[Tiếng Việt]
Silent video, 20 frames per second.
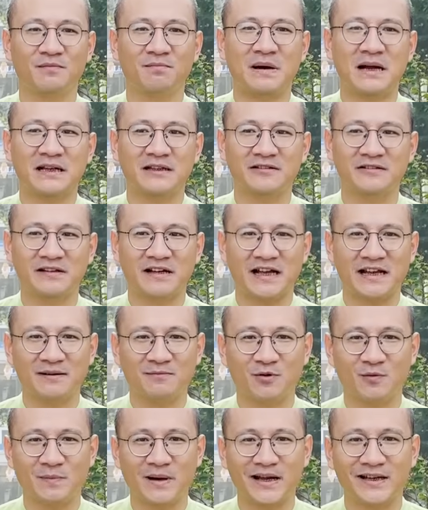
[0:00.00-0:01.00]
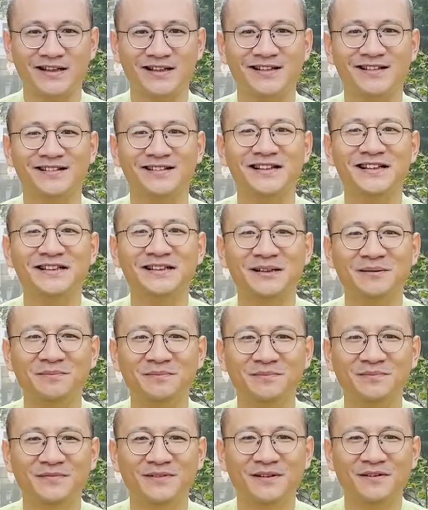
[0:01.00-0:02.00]
bạn thực hành một bài thiền định tâm
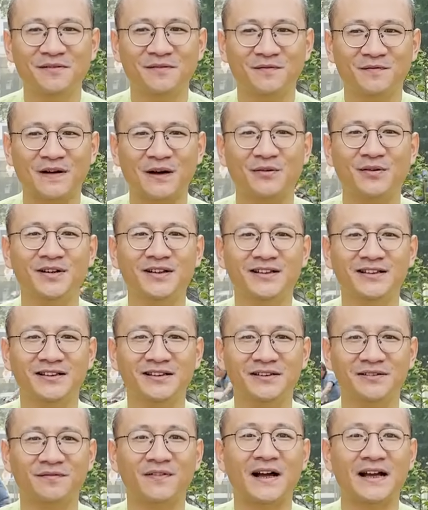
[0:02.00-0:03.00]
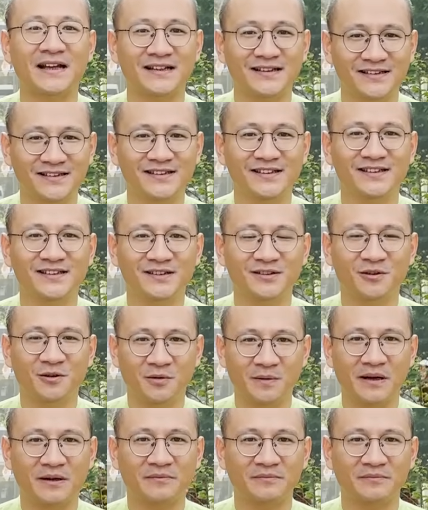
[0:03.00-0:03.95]
vào hơi thở vài hơi đúng không